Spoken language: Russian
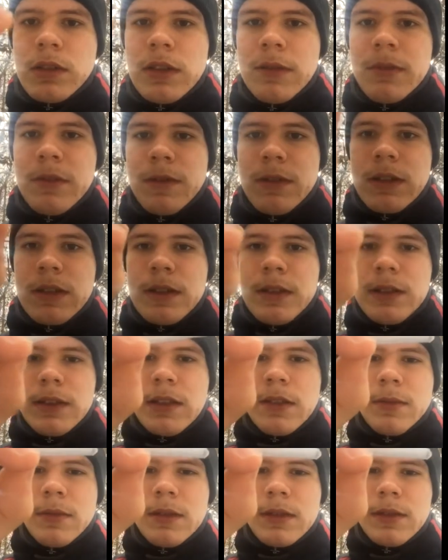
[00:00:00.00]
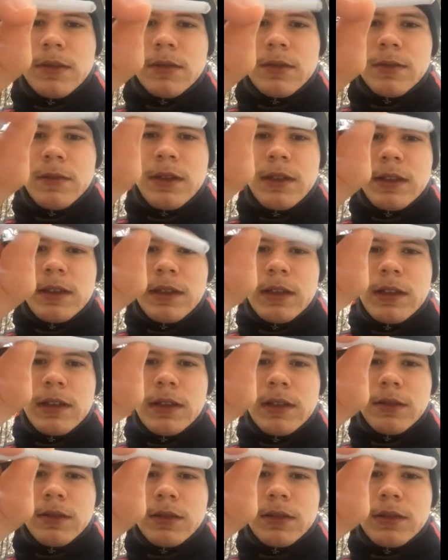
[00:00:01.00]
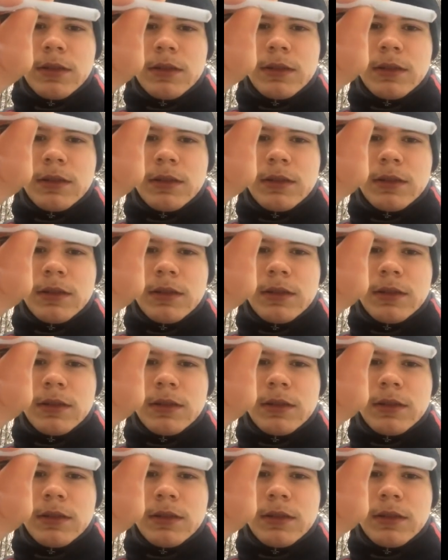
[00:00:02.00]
набивка здесь, сами, вот смотрите, какие. Вот.